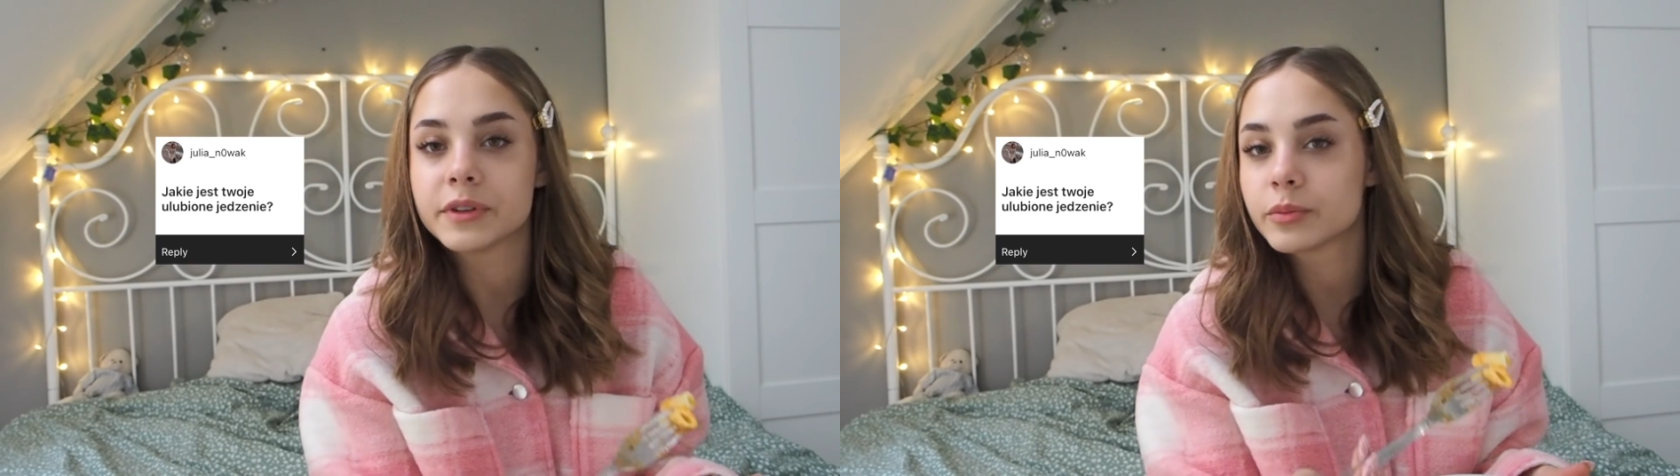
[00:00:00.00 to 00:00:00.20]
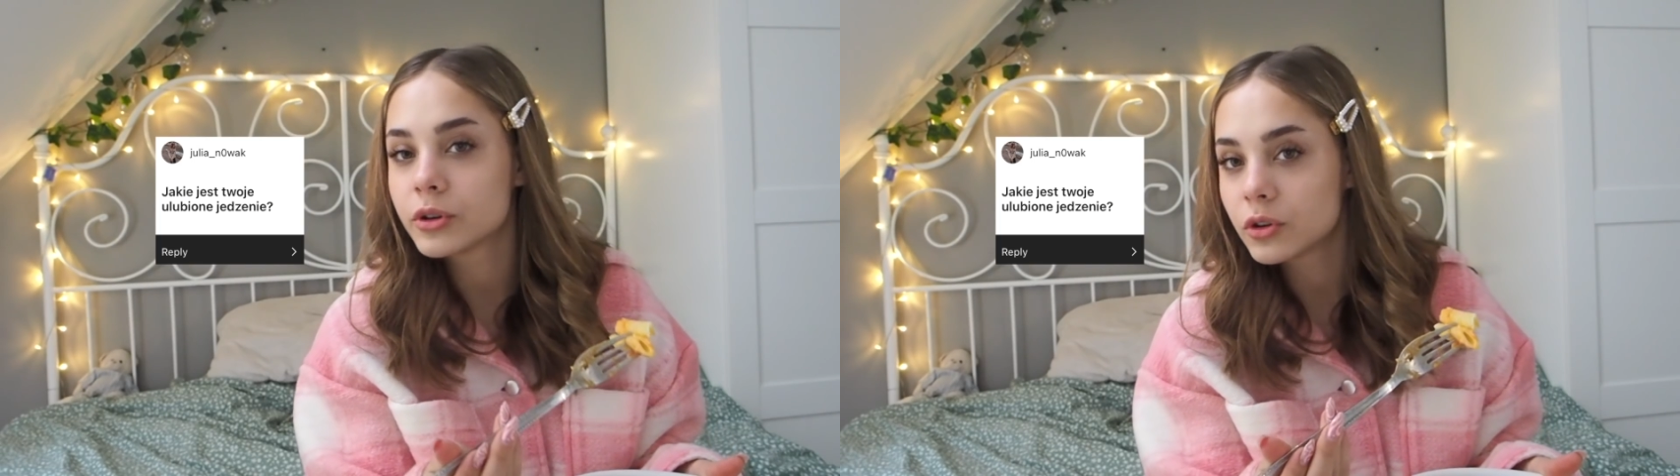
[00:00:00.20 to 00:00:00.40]

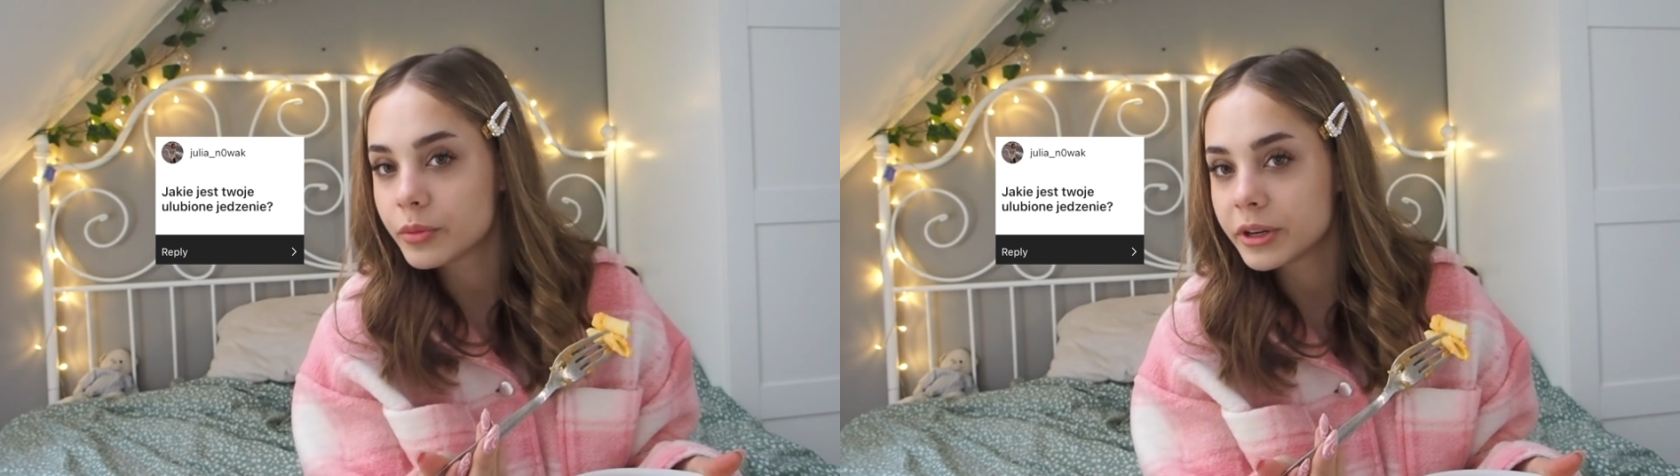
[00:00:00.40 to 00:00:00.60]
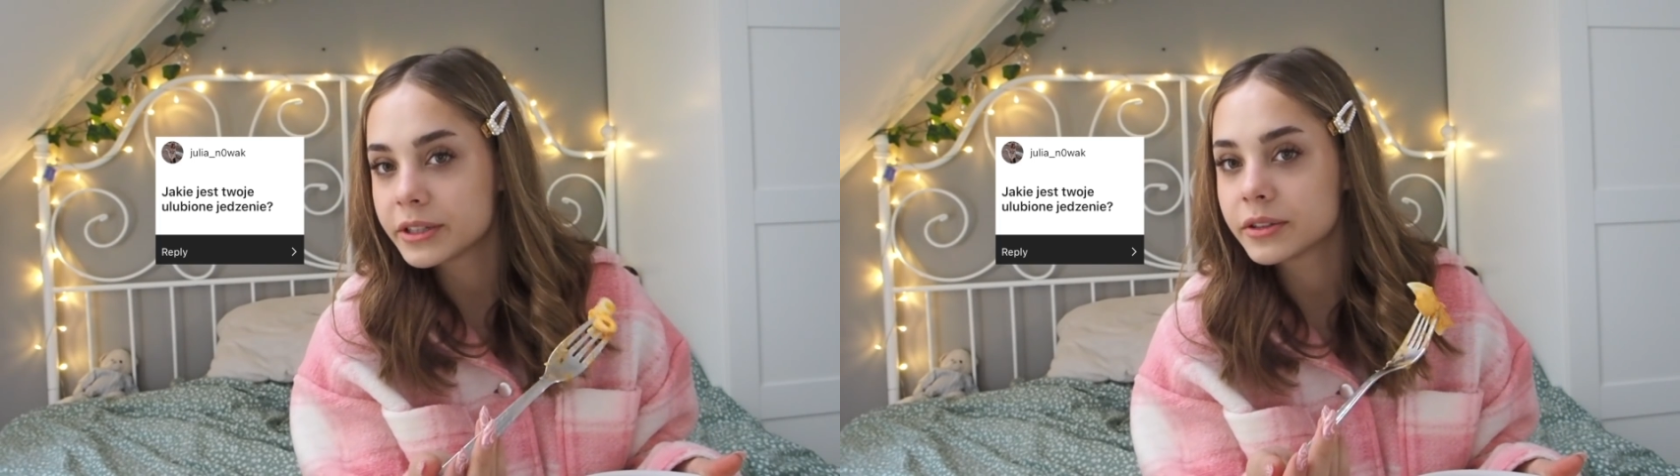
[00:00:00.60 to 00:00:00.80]
więc moje
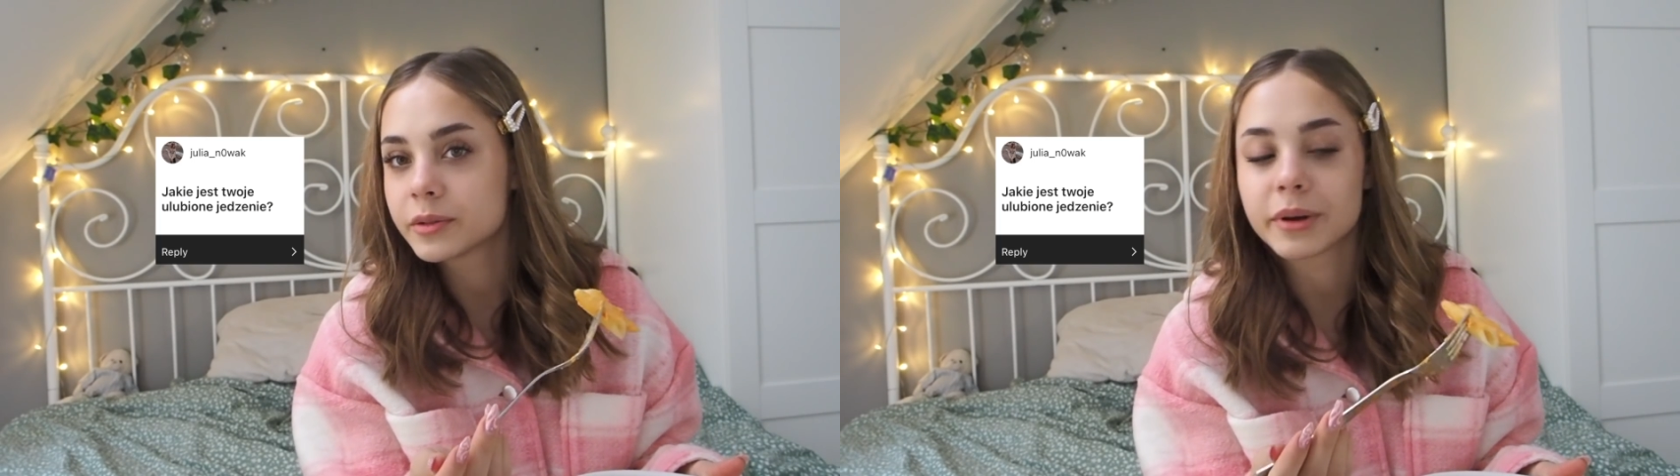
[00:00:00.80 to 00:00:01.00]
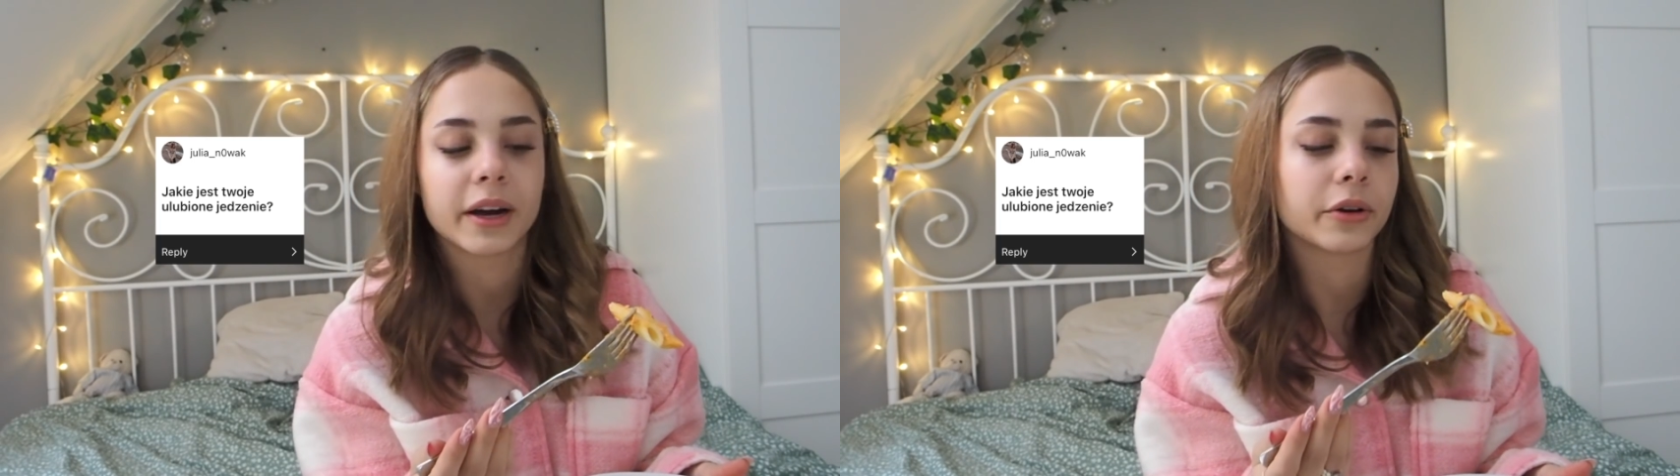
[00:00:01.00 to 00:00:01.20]
ulubione jedzenie
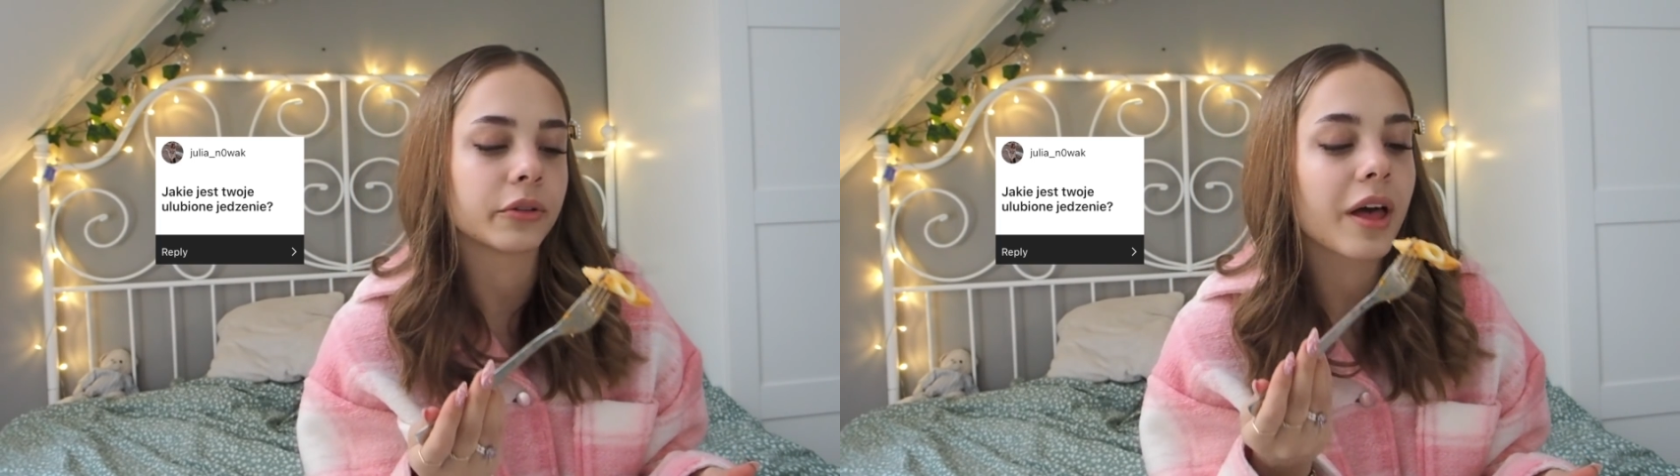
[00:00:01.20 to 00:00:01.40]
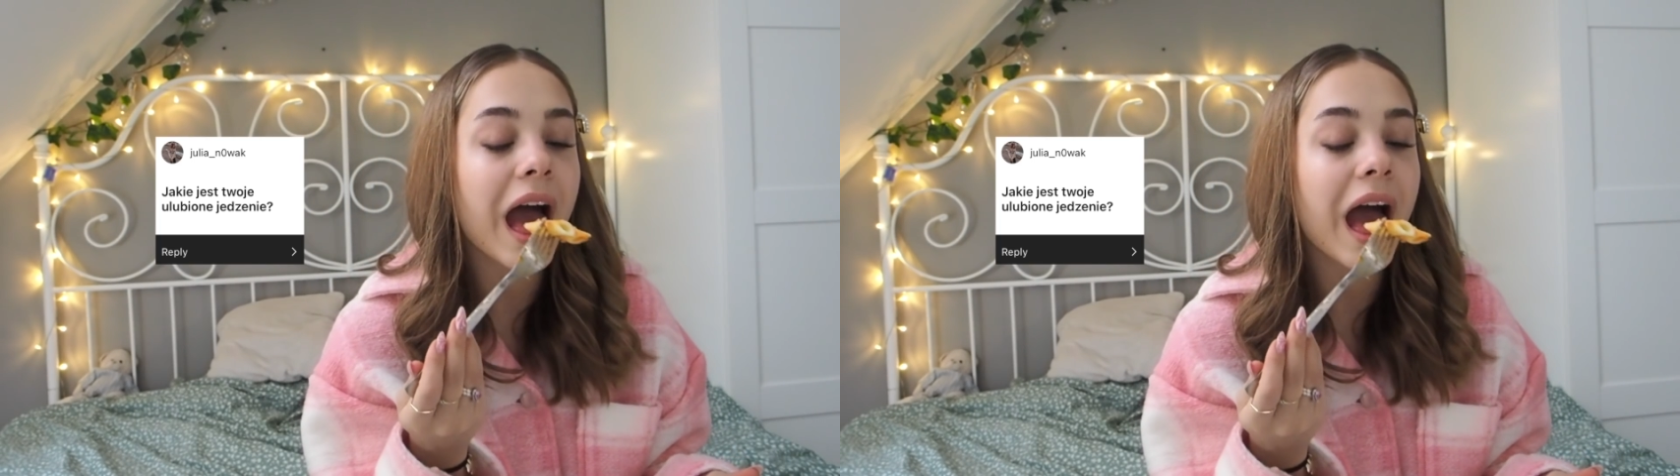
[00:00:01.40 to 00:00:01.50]
jest makaron.